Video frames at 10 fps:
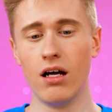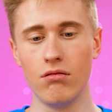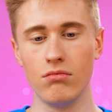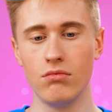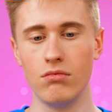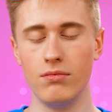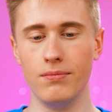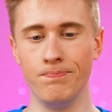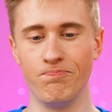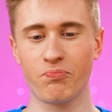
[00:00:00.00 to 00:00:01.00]
A ja już
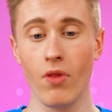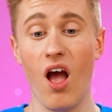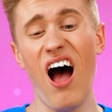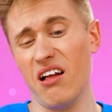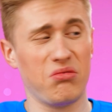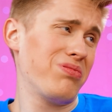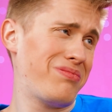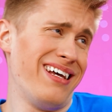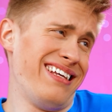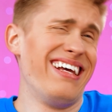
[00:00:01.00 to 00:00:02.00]
mam to za sobą.
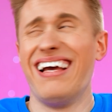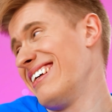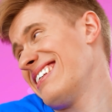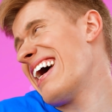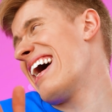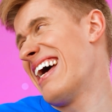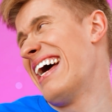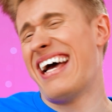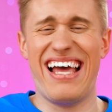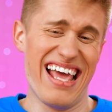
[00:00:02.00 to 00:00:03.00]
Weź
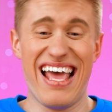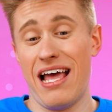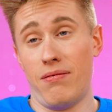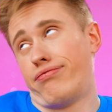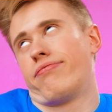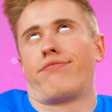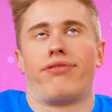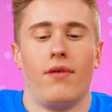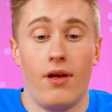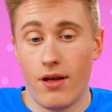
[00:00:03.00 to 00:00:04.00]
spokój, to tylko
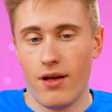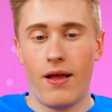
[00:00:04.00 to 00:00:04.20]
chipsy.